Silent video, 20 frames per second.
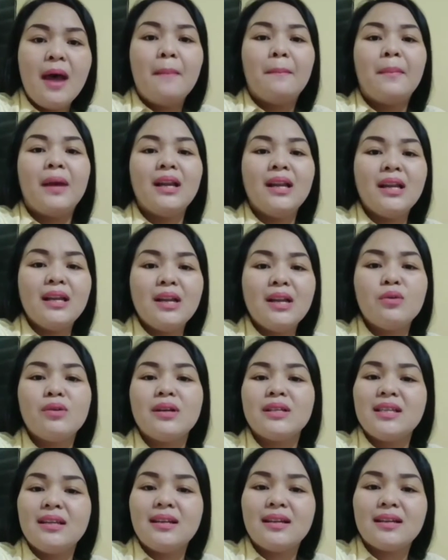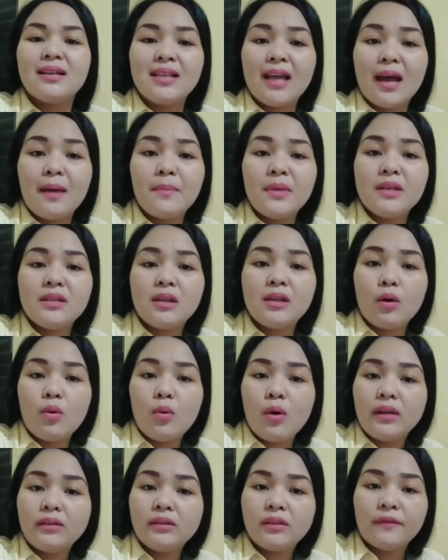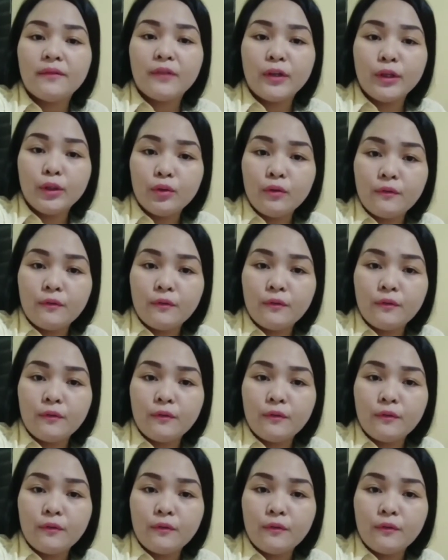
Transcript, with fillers: malinaw na sinasabi sa 1 chapter